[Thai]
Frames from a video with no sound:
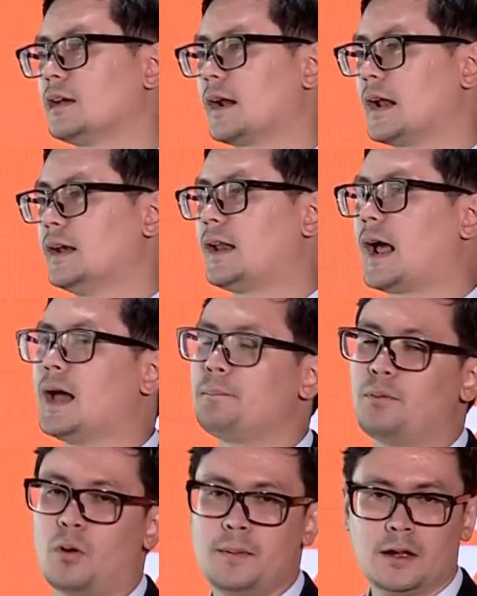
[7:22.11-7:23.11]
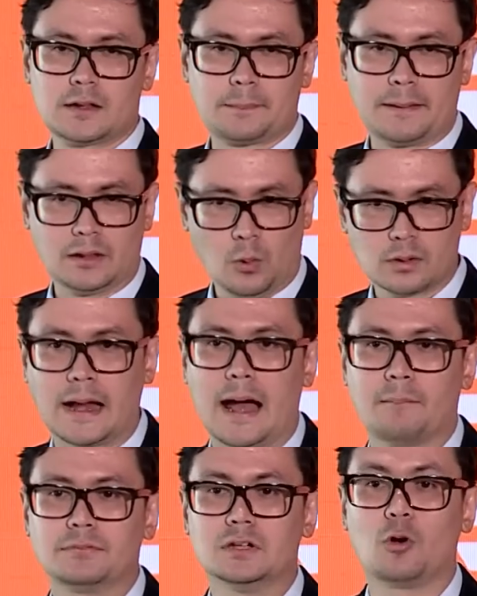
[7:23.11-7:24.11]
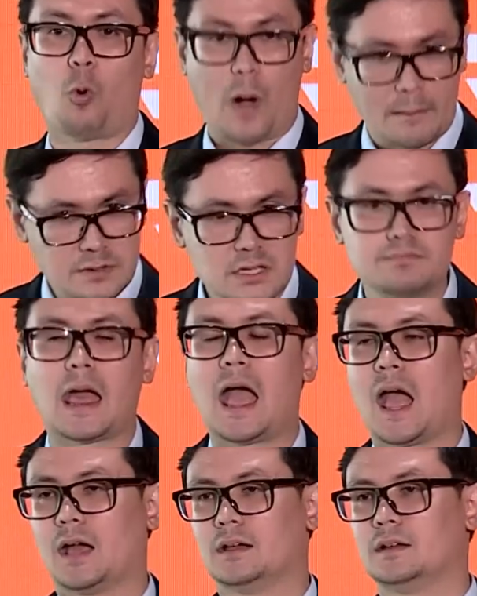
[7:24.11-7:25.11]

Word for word: ดังนั้นนะครับผมเองก็จะไปทวงถามถึงความคืบหน้า